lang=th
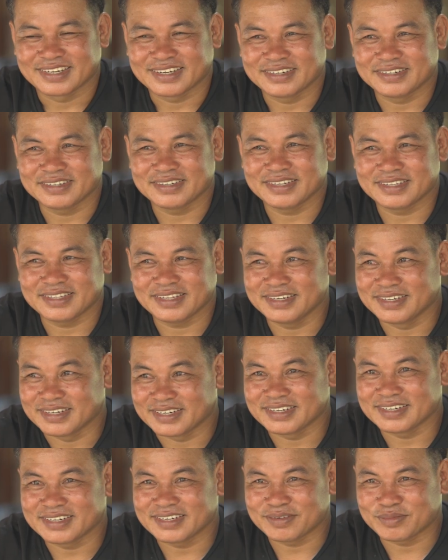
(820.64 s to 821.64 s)
ก็ไอไส้เดื
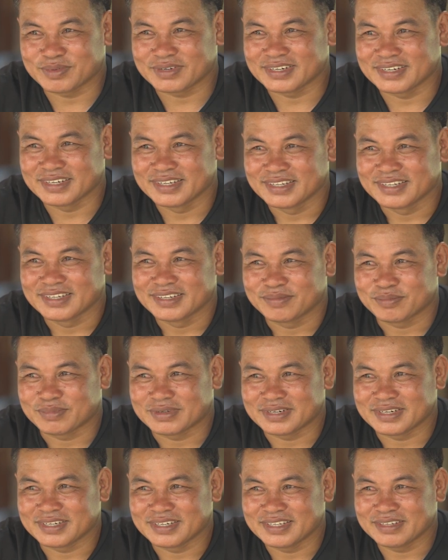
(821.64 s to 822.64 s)
อนเนี่ยนะมัน
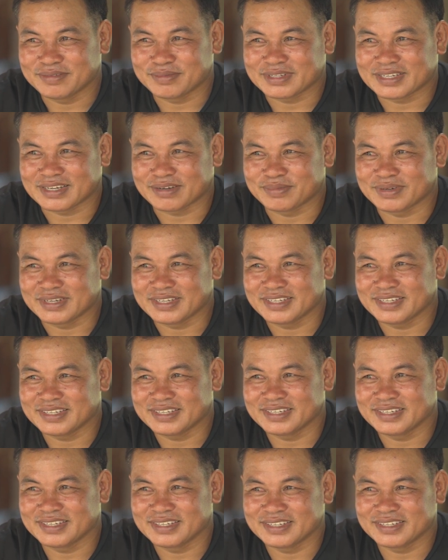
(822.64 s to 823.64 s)
มันไอนี่มันทำให้
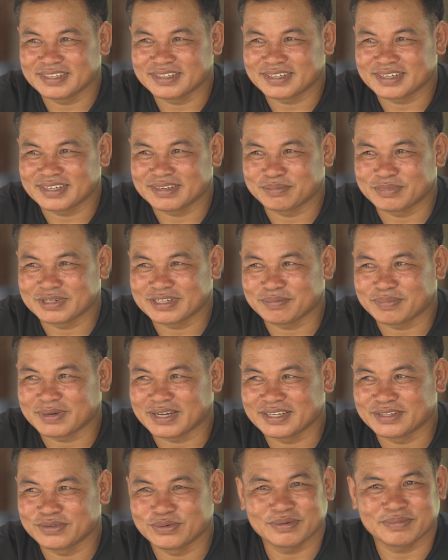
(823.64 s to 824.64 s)
มันจะไป
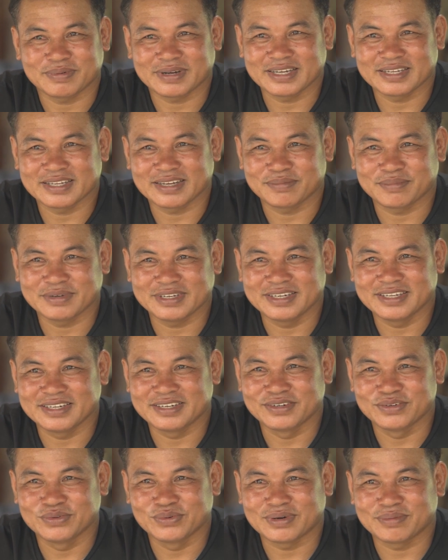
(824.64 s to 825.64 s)
ทั่วไปทำให้ดิ
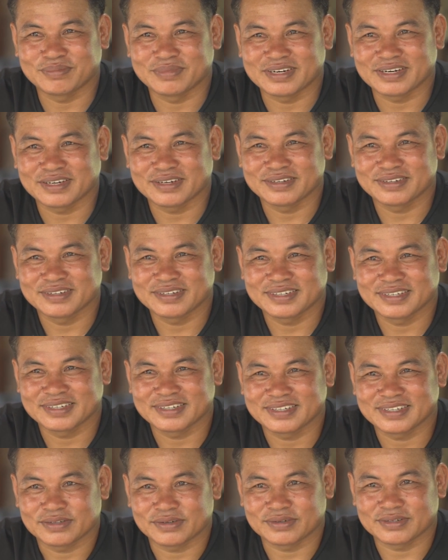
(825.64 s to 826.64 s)
นร่วมมาแล้ว
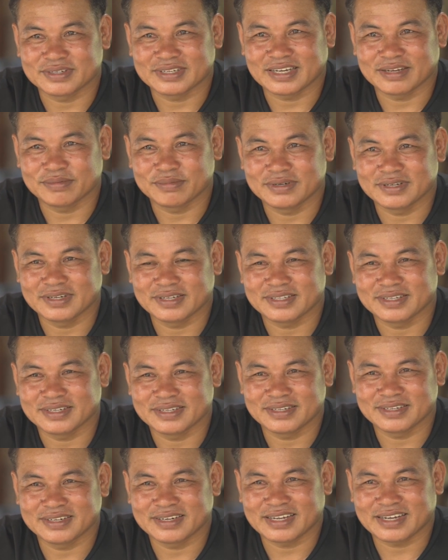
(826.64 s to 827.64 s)
ตอนชายไปเรื่อยแต่
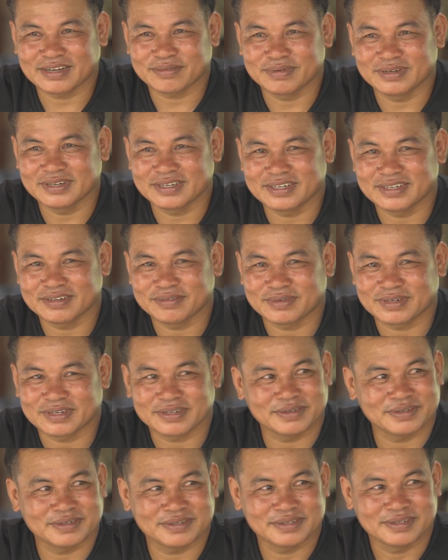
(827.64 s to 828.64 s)
นี้รากพืชเนี่ยมัน
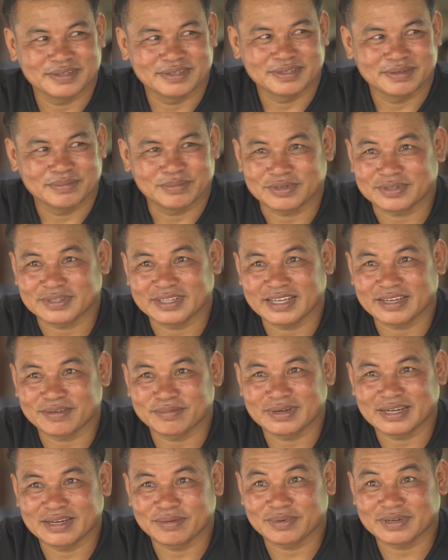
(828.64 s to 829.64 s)
ก็พอแตก
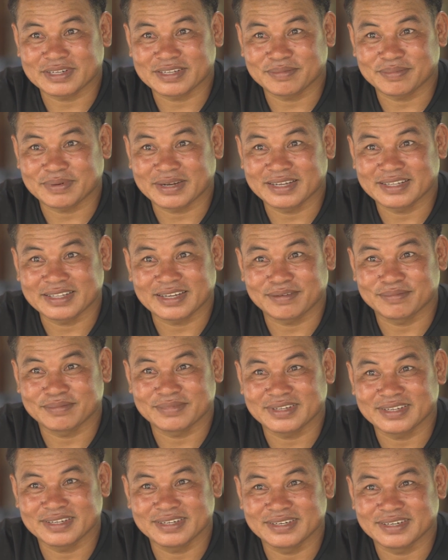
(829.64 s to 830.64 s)
มา มันก็จะไปตาม
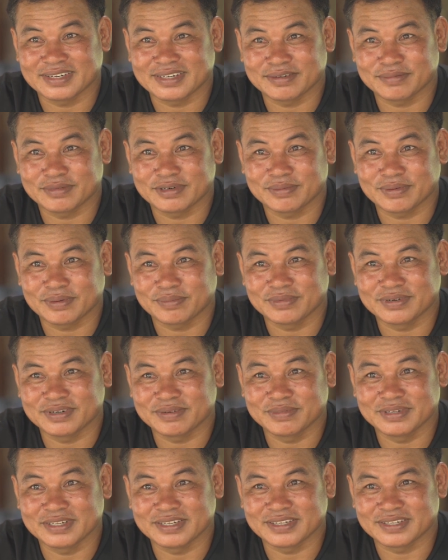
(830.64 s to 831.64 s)
ไส้เดือนเนี่ยมันว่ามัน
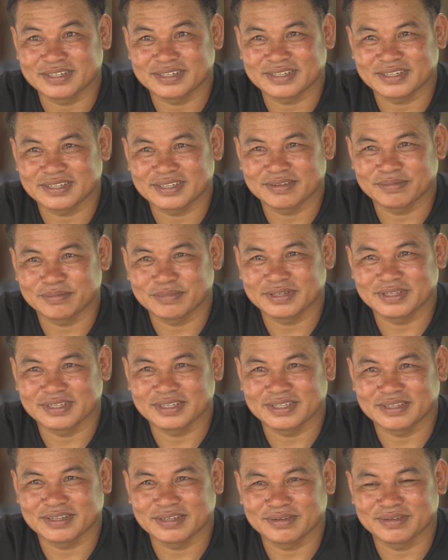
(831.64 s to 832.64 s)
มีมี
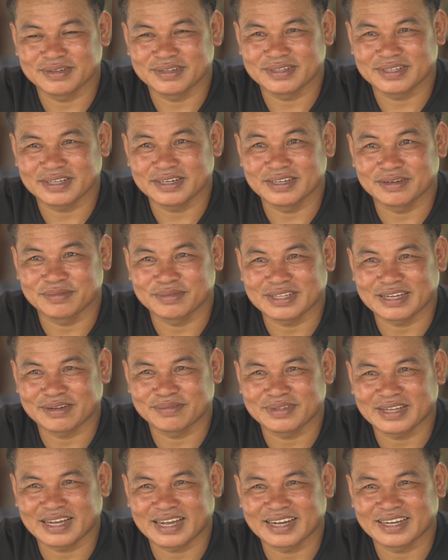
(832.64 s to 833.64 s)
ไอไส้เดือนมัน
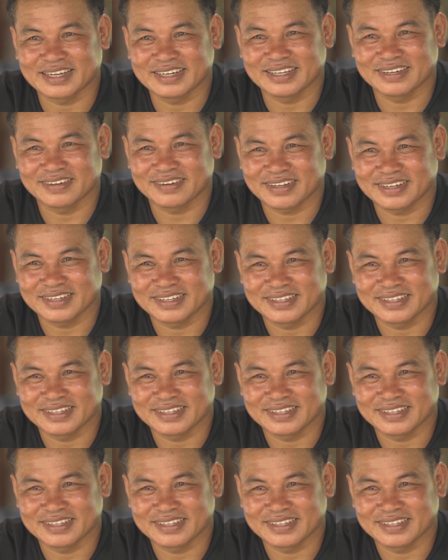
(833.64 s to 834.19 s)
ทำทางให้แล้วเนี่